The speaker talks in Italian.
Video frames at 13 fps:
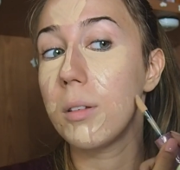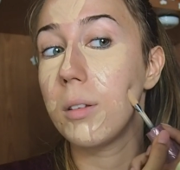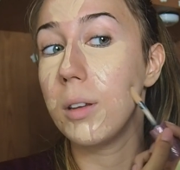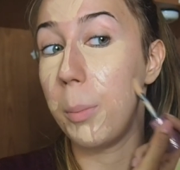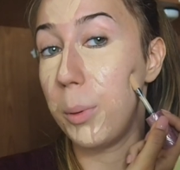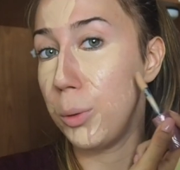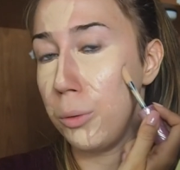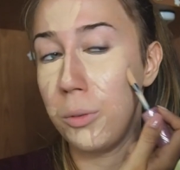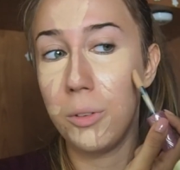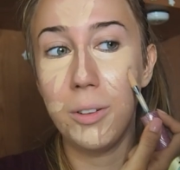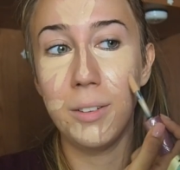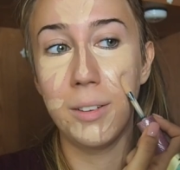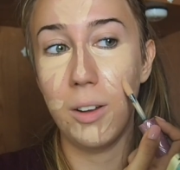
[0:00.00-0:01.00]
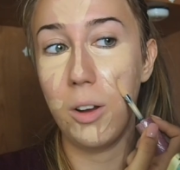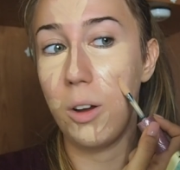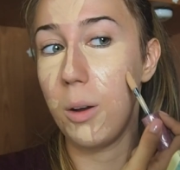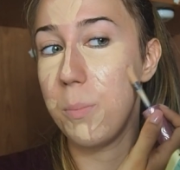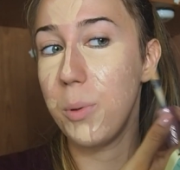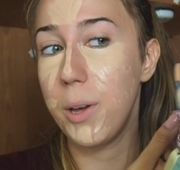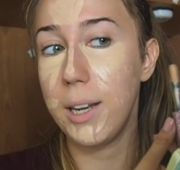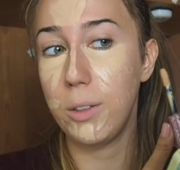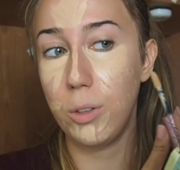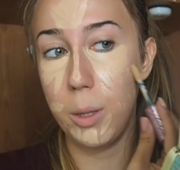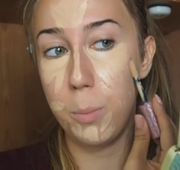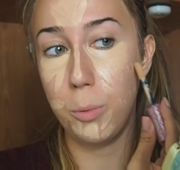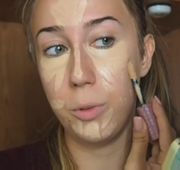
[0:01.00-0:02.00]
dappertutto ho più che altro
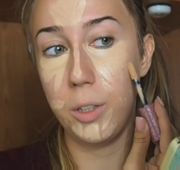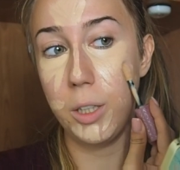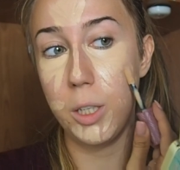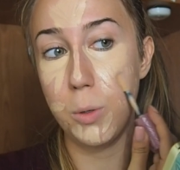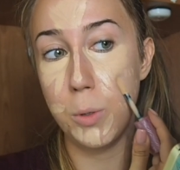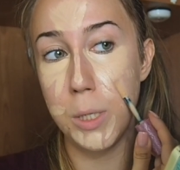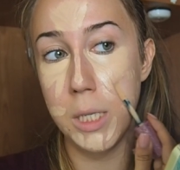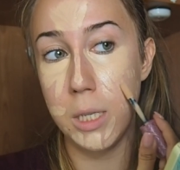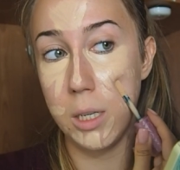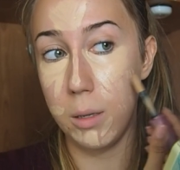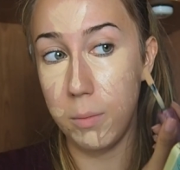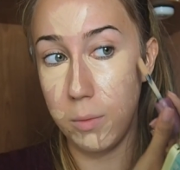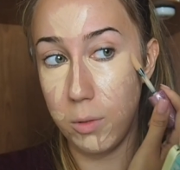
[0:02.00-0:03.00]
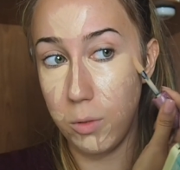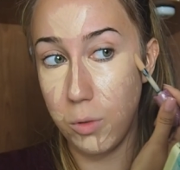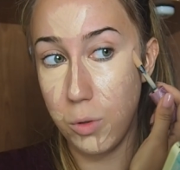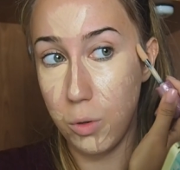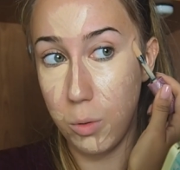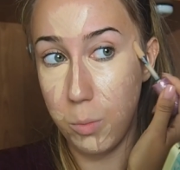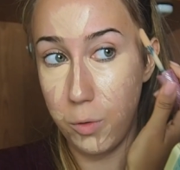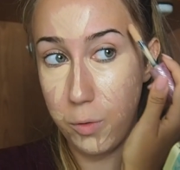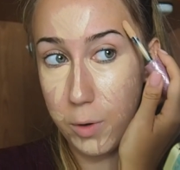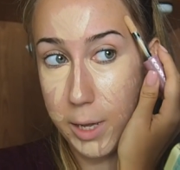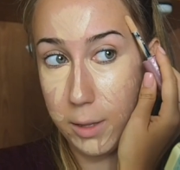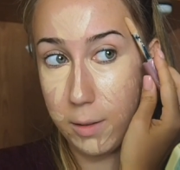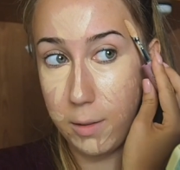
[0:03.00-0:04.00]
dei puntini rossi non sono
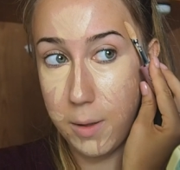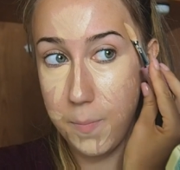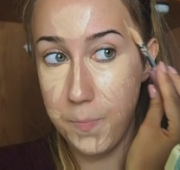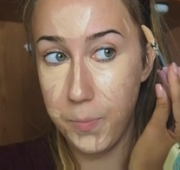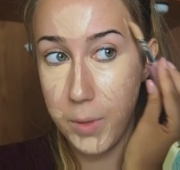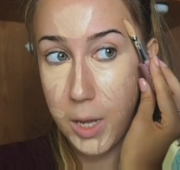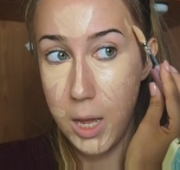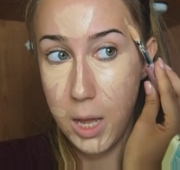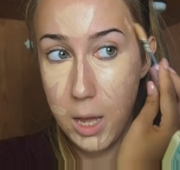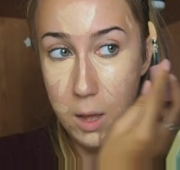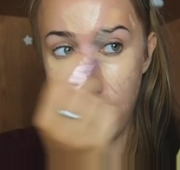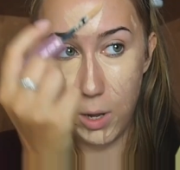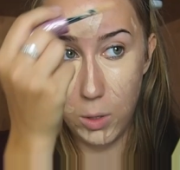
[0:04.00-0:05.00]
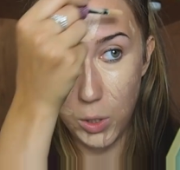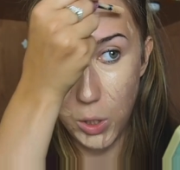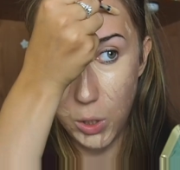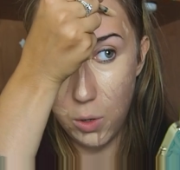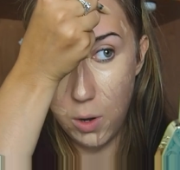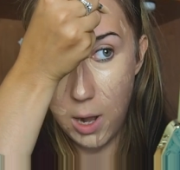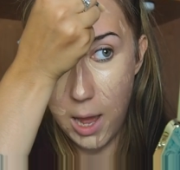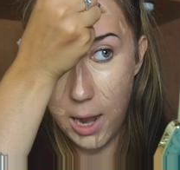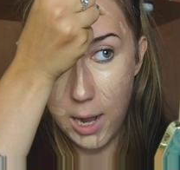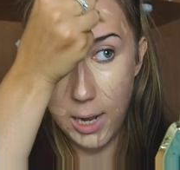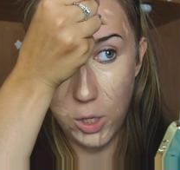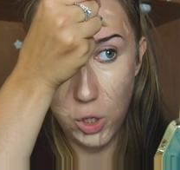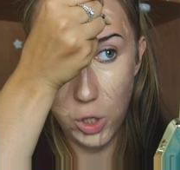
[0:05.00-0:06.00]
brufoletti vado a scrollare
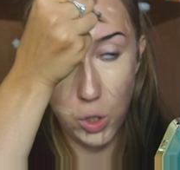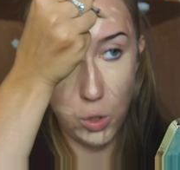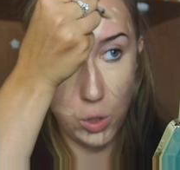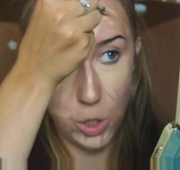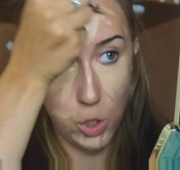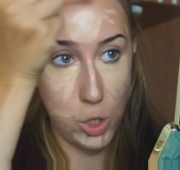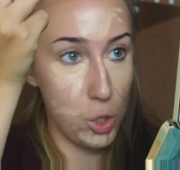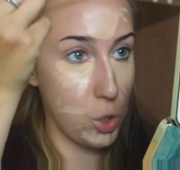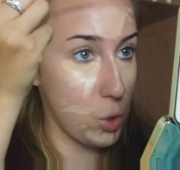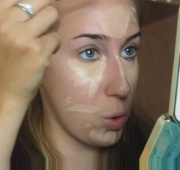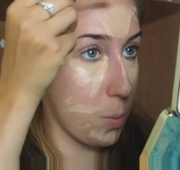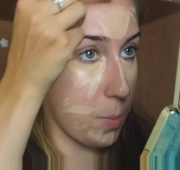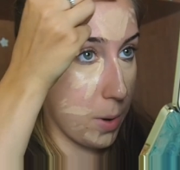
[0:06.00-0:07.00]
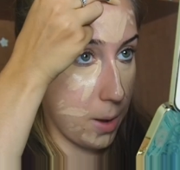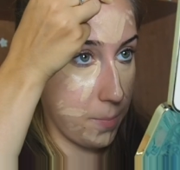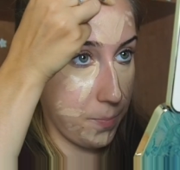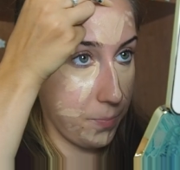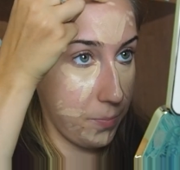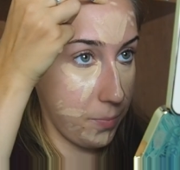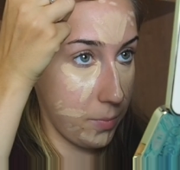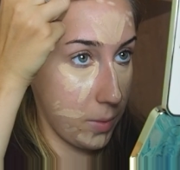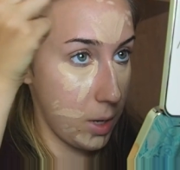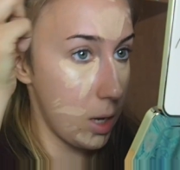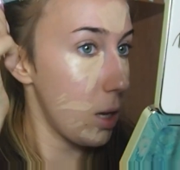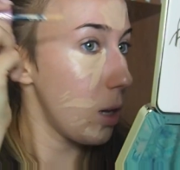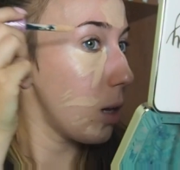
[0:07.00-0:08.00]
l'eccesso che c'è sopra
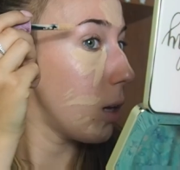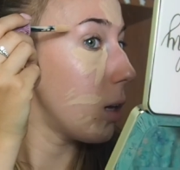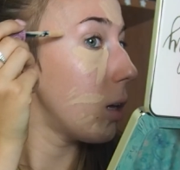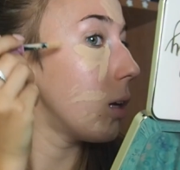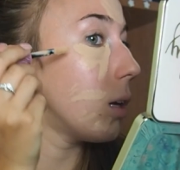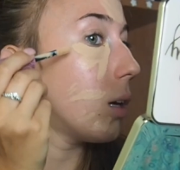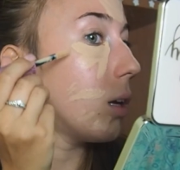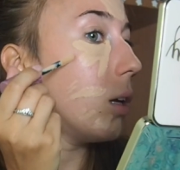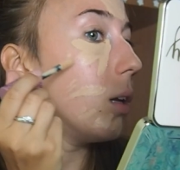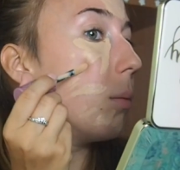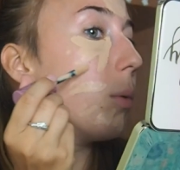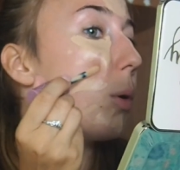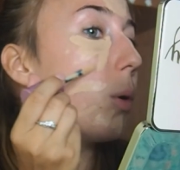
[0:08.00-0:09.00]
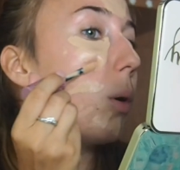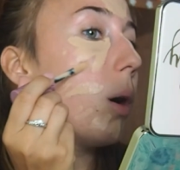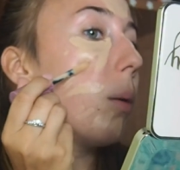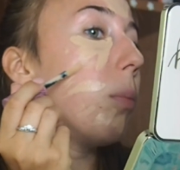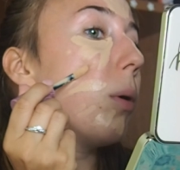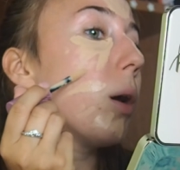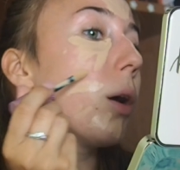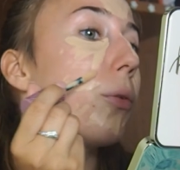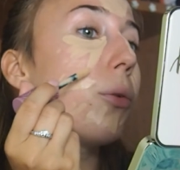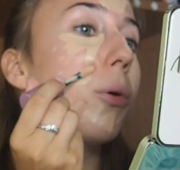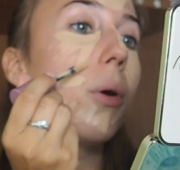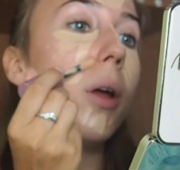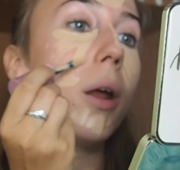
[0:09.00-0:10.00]
il mio
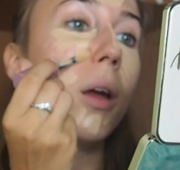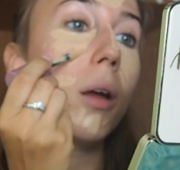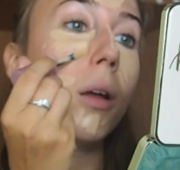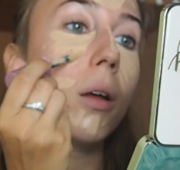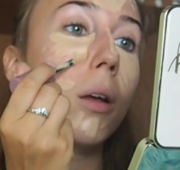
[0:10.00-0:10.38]
applicatore